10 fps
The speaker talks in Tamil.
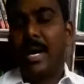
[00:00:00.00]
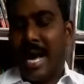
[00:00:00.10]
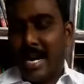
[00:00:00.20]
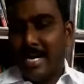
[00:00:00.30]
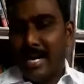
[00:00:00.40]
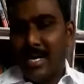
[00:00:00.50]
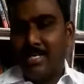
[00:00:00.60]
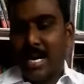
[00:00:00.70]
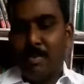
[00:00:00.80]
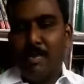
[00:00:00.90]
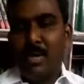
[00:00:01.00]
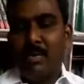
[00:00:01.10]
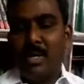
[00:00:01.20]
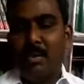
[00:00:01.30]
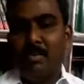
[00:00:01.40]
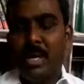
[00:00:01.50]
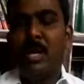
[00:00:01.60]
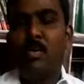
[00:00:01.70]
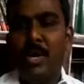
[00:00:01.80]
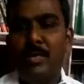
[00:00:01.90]
நான் என்ன சாப்பிட வேண்டும்
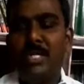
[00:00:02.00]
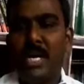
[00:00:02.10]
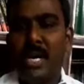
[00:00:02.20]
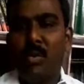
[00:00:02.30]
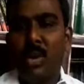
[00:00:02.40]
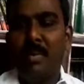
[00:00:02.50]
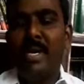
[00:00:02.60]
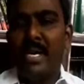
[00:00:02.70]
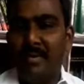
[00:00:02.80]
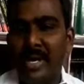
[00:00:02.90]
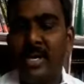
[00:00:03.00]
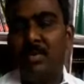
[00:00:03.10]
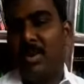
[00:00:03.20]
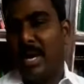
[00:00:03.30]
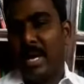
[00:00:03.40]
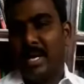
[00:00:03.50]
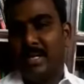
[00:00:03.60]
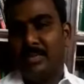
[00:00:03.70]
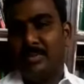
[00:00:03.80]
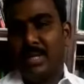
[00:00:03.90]
என்று முடிவு செய்கிற உரிமை எவனுக்கும்
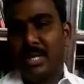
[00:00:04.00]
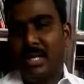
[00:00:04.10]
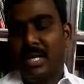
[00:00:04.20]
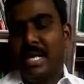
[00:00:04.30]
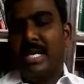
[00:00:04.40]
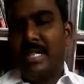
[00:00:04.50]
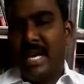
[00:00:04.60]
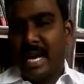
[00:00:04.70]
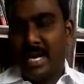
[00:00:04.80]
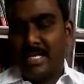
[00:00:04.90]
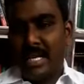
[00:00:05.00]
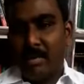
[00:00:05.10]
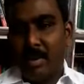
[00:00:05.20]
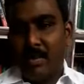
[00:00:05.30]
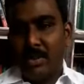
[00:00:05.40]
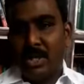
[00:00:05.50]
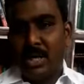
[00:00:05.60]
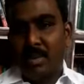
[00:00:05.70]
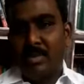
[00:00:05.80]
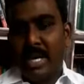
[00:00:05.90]
கிடையாது இந்திய அரசியலமைப்பு
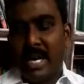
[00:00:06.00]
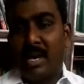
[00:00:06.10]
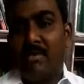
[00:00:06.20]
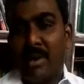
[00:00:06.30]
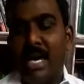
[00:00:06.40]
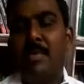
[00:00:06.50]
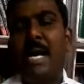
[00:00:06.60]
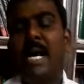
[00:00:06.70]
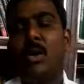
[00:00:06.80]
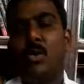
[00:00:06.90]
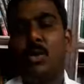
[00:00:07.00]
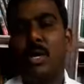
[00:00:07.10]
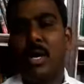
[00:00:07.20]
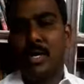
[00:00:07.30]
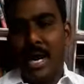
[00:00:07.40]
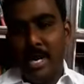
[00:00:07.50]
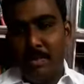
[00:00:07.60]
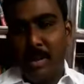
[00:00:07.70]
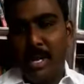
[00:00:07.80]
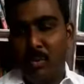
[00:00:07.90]
சட்டம் எனக்கு வலிமையாக கொடுக்கிறது
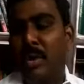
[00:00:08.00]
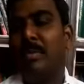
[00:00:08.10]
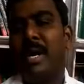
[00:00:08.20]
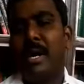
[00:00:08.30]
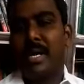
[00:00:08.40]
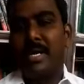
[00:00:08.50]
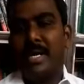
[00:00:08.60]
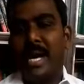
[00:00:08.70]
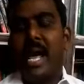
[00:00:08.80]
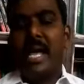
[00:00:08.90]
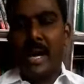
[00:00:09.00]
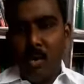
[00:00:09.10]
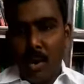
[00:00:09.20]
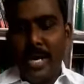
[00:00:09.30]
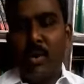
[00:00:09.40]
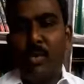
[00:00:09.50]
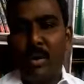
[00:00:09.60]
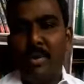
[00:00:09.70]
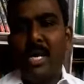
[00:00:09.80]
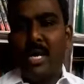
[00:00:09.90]
அடிப்படை உரிமைகளை என்னுடைய
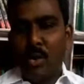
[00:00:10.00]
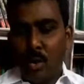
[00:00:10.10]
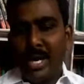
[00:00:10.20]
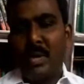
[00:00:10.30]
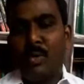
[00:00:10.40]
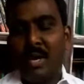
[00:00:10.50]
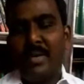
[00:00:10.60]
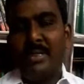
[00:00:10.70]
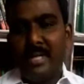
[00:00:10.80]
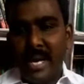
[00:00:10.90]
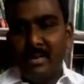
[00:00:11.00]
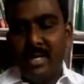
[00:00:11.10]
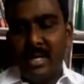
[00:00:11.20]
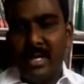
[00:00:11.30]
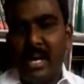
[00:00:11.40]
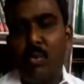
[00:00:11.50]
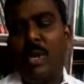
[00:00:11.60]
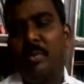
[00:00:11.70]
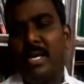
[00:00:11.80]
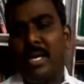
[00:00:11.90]
உரிமை என்னுடைய உணவை தேர்ந்தெடுக்கிற
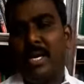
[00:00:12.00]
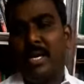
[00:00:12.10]
உரிமையை